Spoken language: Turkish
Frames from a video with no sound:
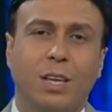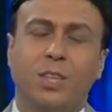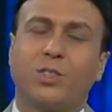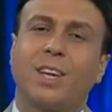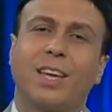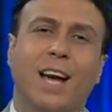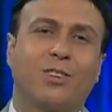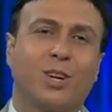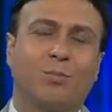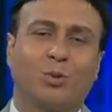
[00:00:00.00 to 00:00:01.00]
işte
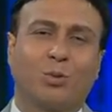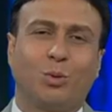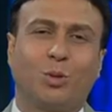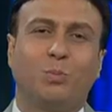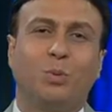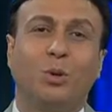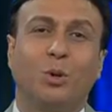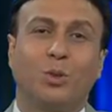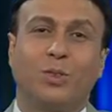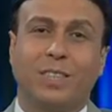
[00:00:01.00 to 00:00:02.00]
gerçek mutluluk bu
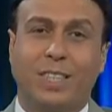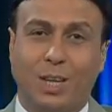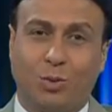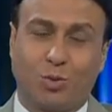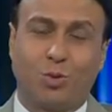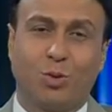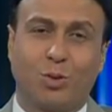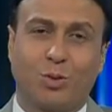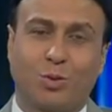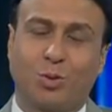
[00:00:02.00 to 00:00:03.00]
diye
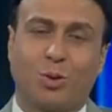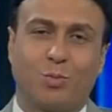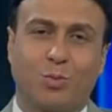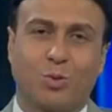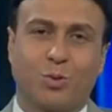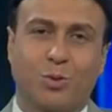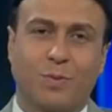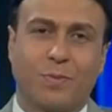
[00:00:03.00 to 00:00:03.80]
düşünür dururmuş.